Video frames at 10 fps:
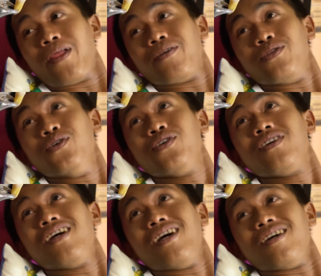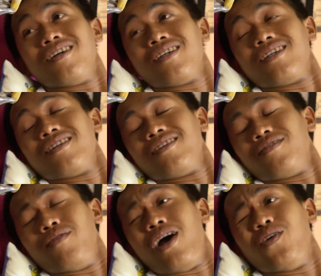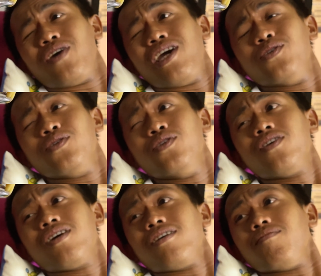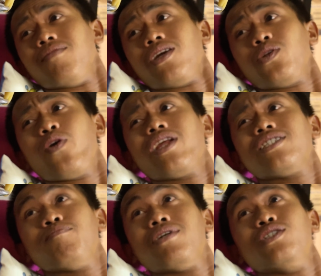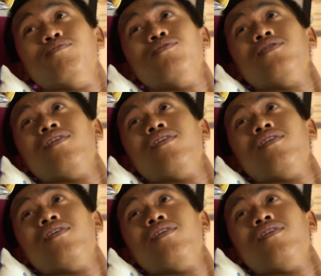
Dok, hindi ako na ilo, Dok. Dok na sa yung budget mo?